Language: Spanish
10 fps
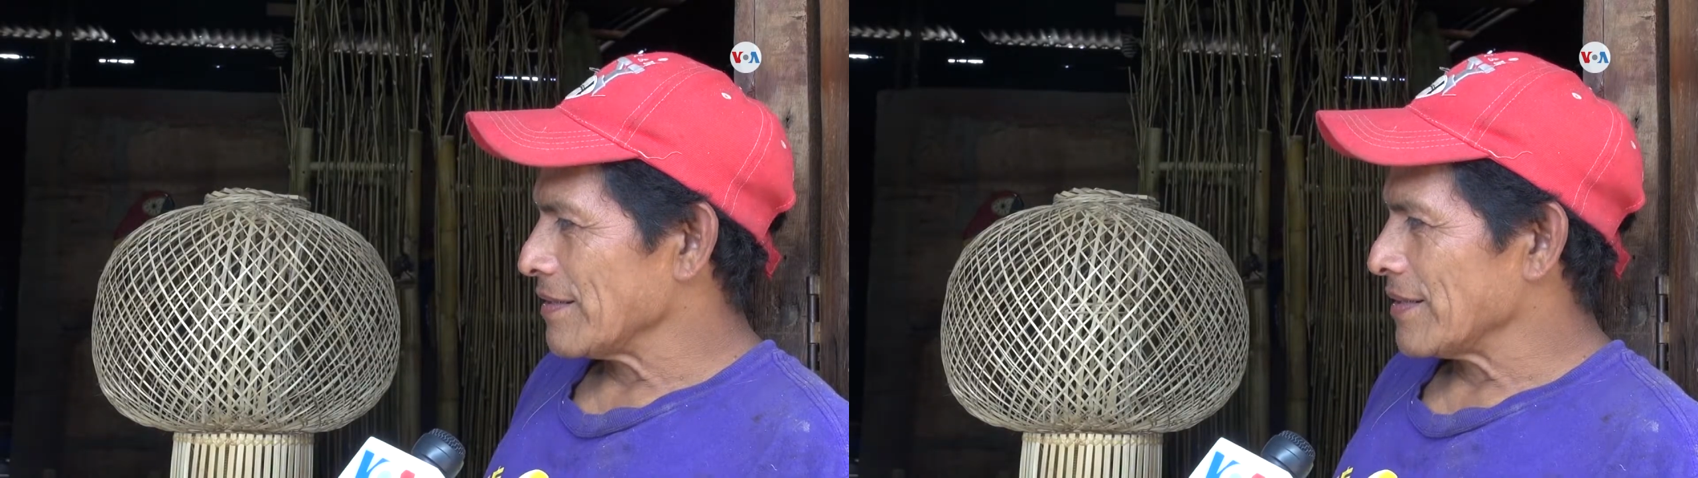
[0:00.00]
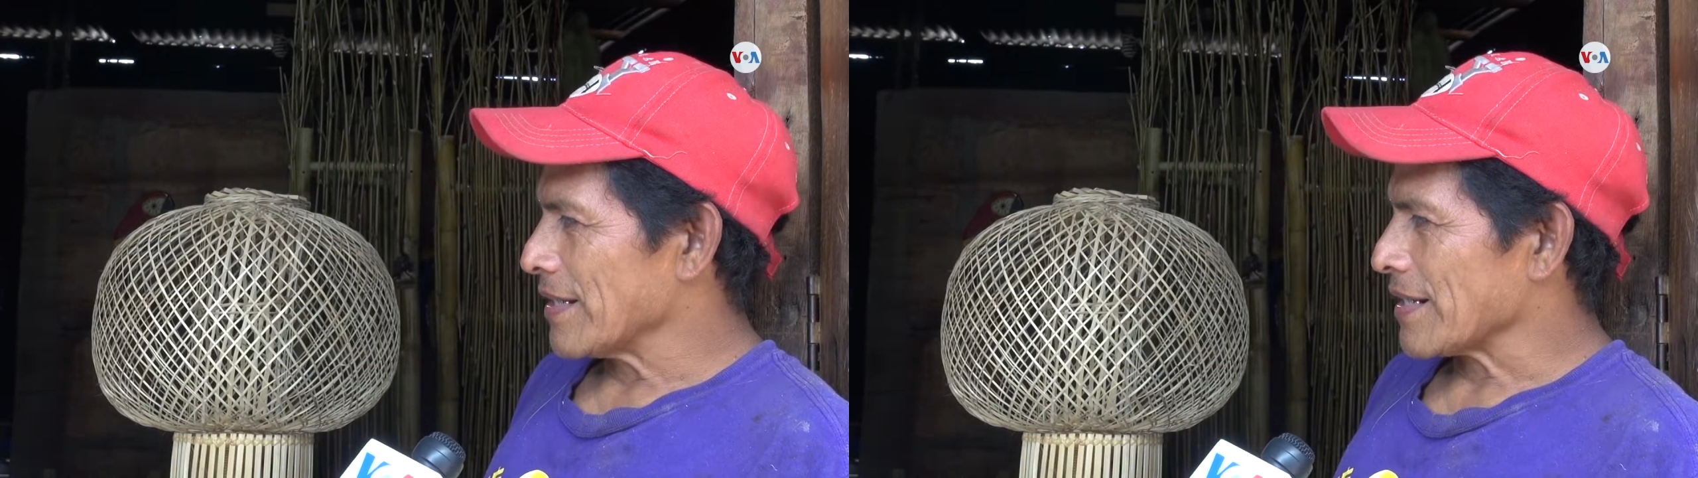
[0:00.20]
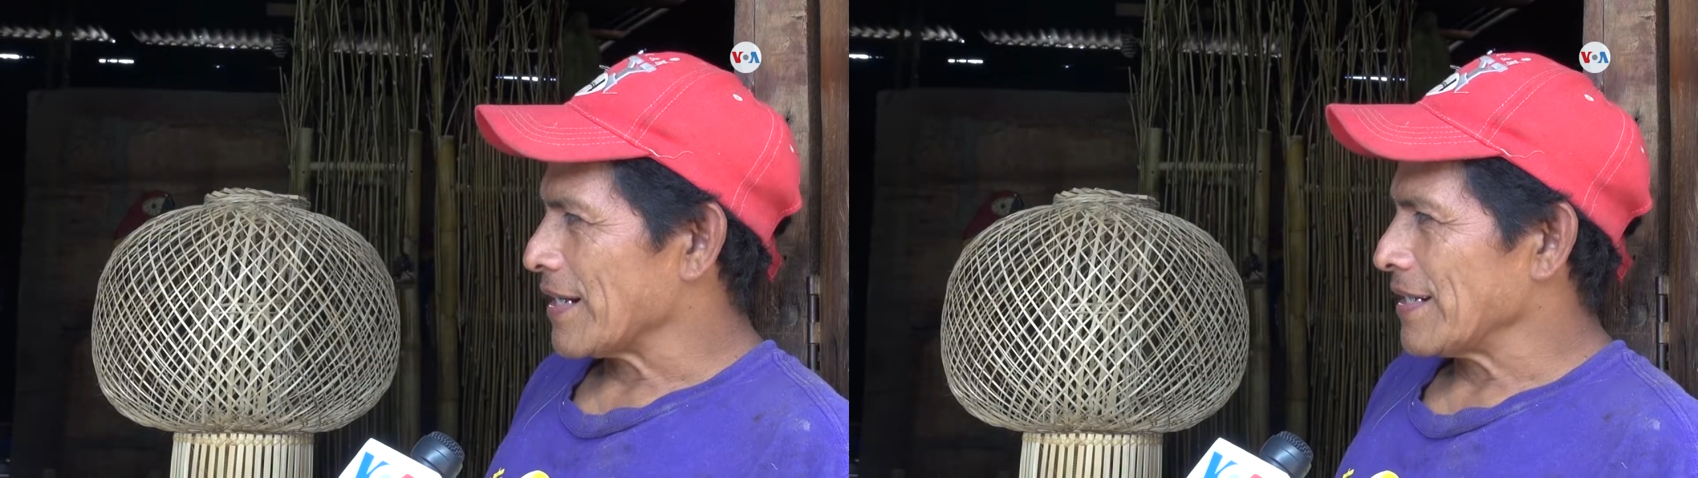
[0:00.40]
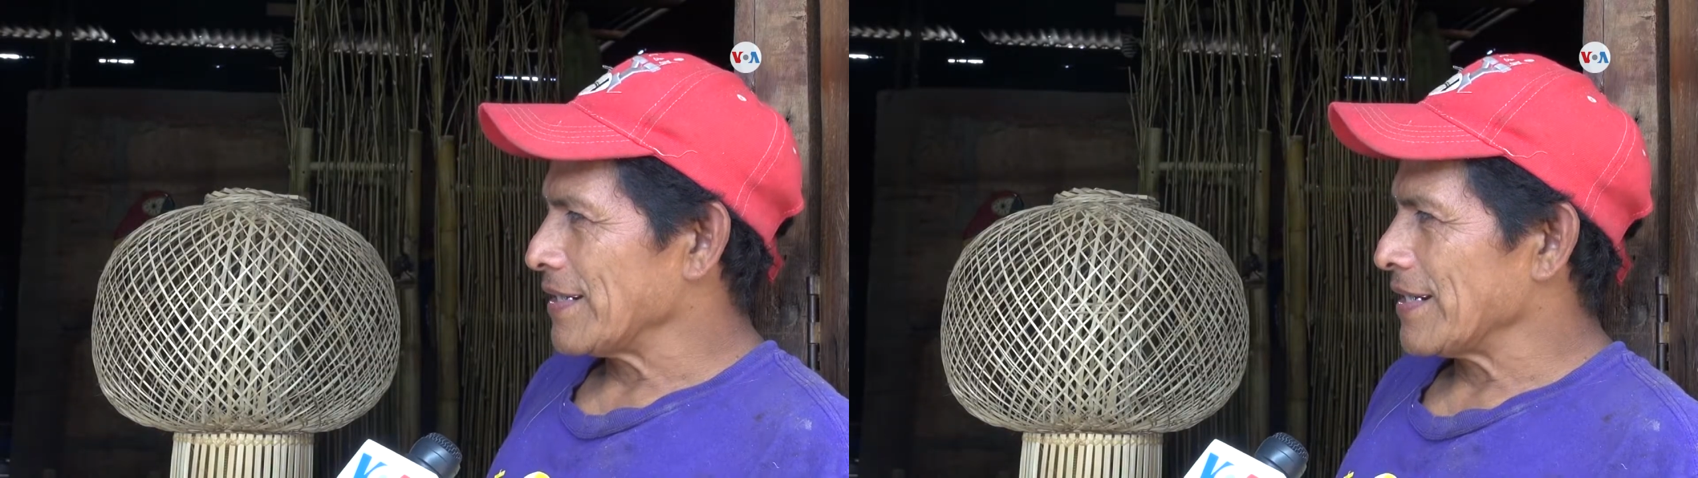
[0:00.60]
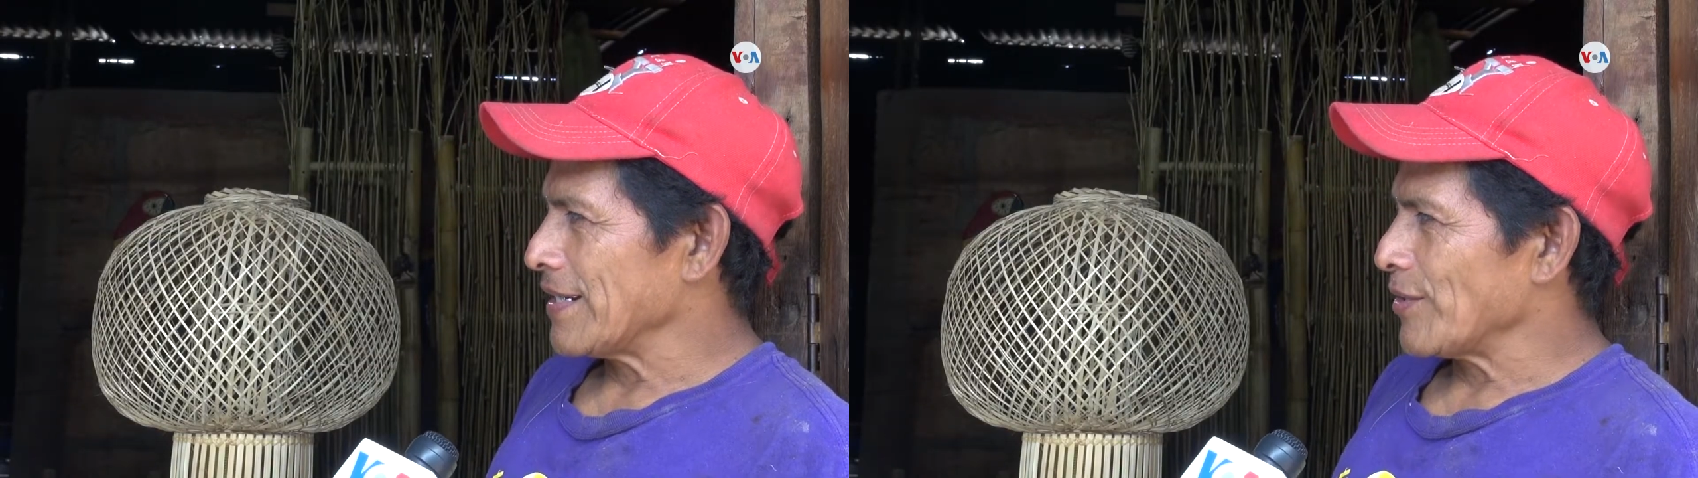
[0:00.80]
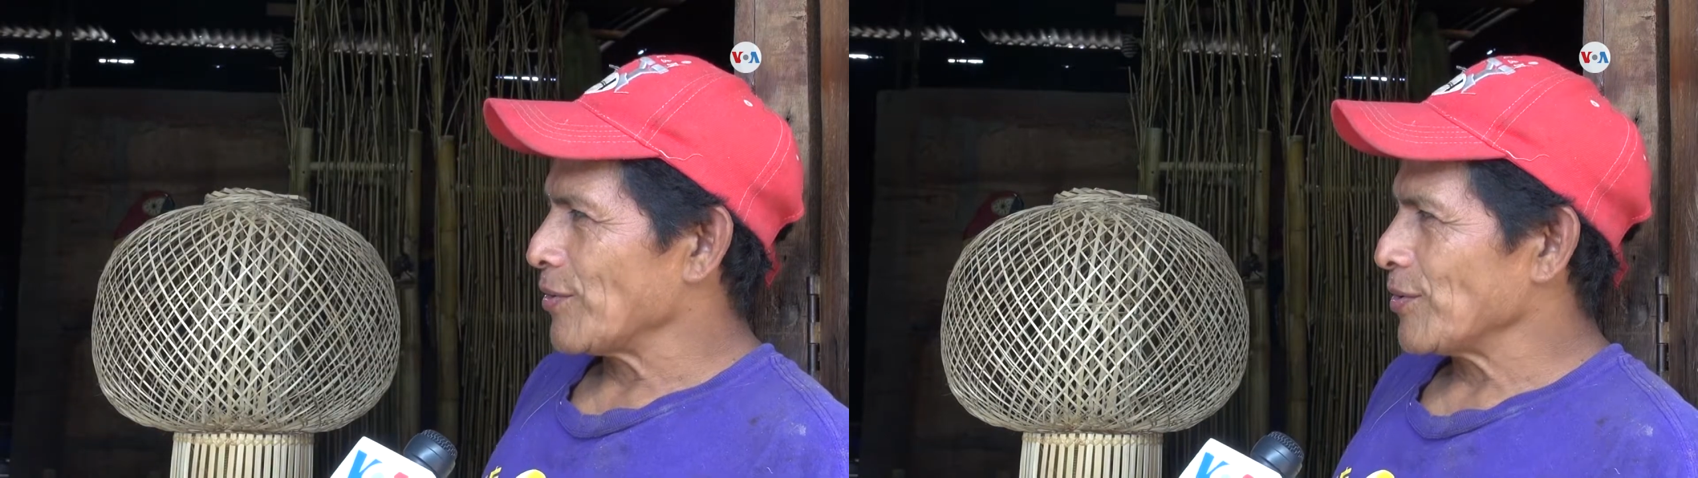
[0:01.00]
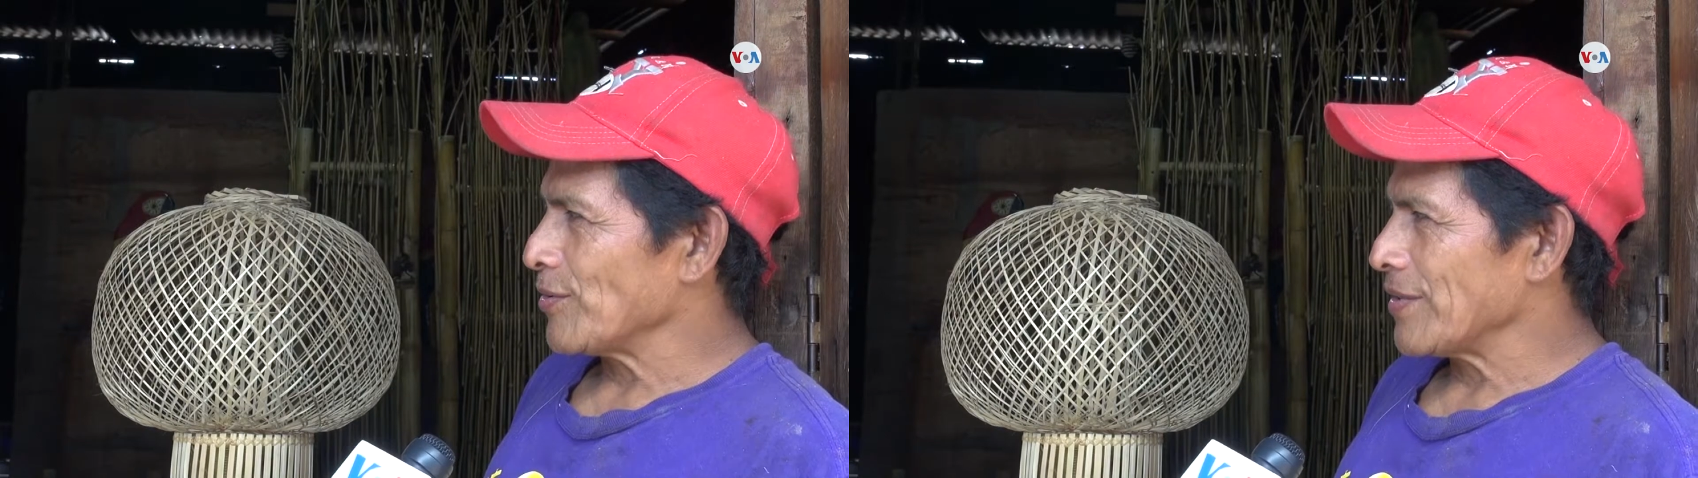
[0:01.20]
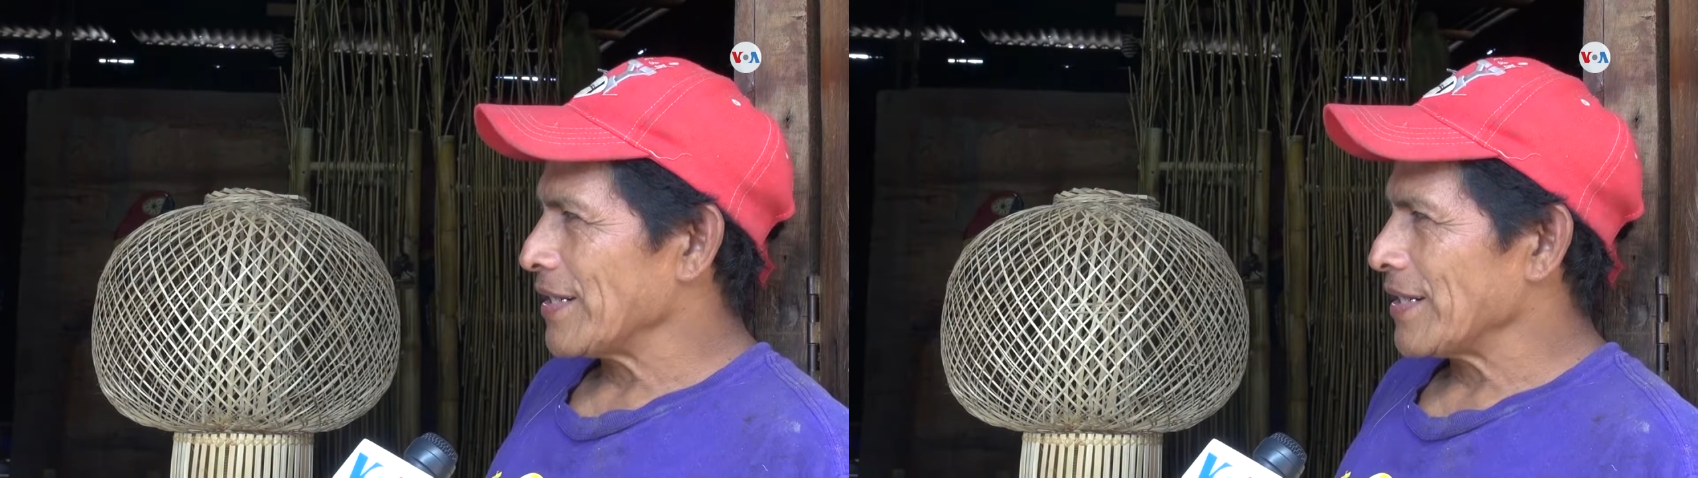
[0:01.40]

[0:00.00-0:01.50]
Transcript: cerrar este negocio